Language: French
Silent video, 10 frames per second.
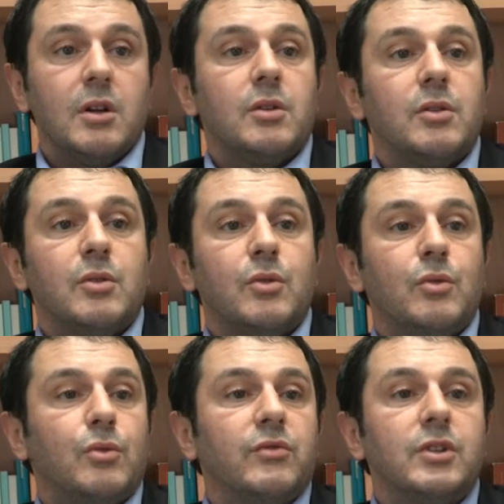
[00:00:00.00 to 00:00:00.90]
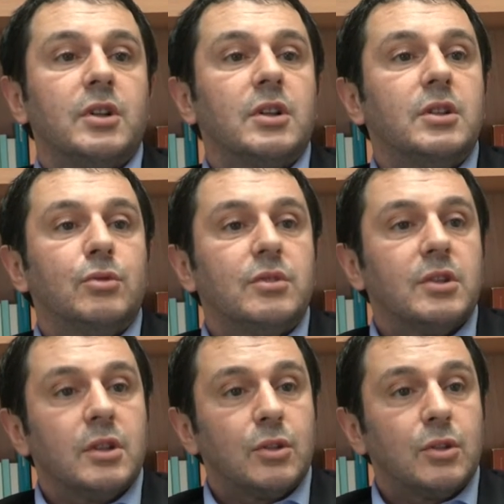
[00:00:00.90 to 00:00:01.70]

euh, on va dire que les deux tiers,